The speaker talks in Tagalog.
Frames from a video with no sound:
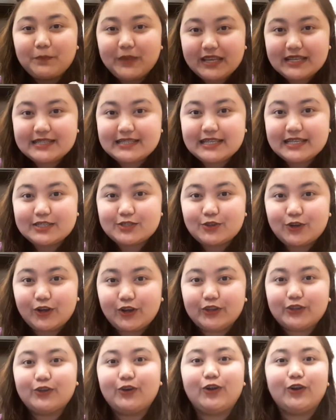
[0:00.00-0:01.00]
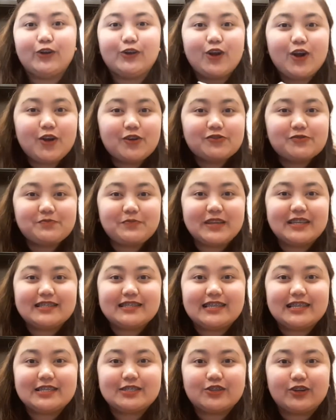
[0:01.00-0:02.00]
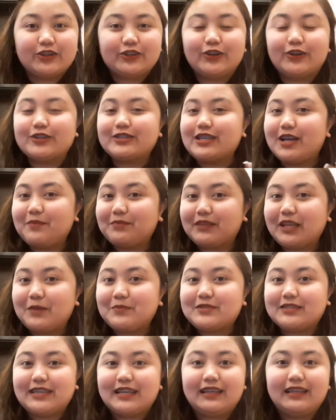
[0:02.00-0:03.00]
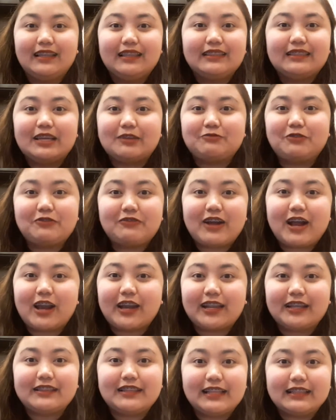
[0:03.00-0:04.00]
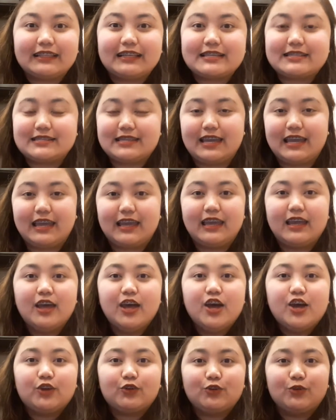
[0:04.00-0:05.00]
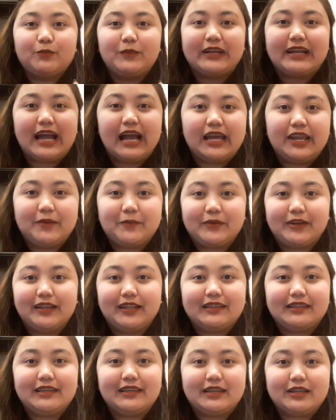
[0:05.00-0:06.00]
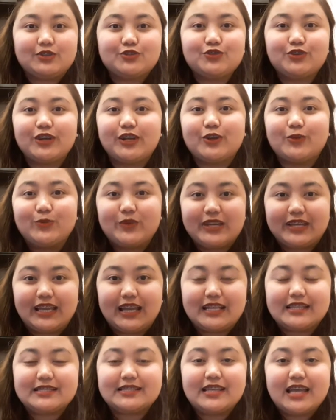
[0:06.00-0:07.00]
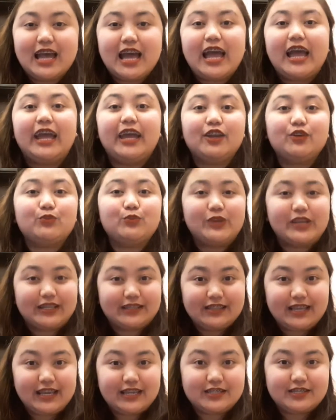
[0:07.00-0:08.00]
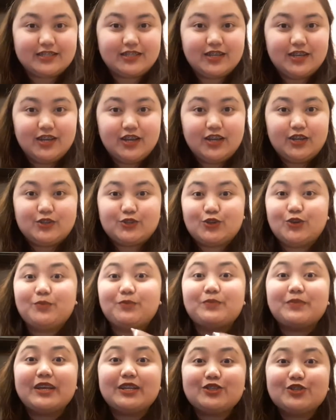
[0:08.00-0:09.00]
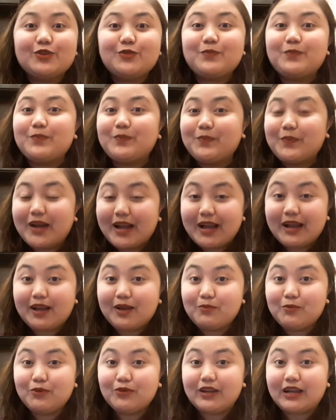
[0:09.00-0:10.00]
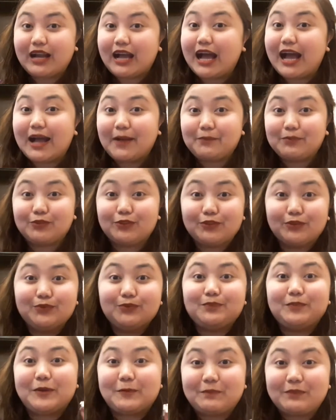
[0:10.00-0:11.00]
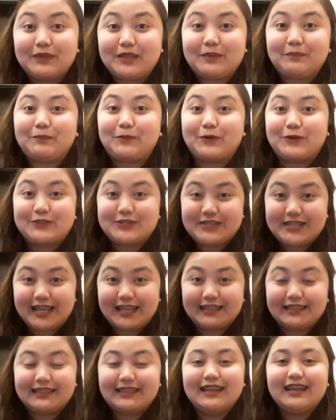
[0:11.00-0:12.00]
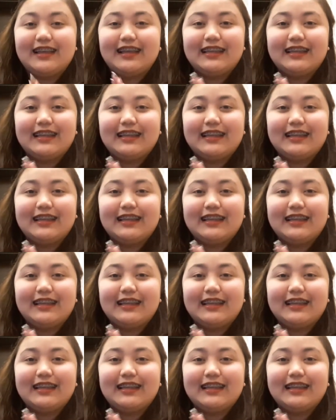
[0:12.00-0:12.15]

peak season or off-peak season or sometimes nagbavary din kasi kung maghahanap ka ng ticket during weekends and weekdays. So, medyo makakamura ka up to 50%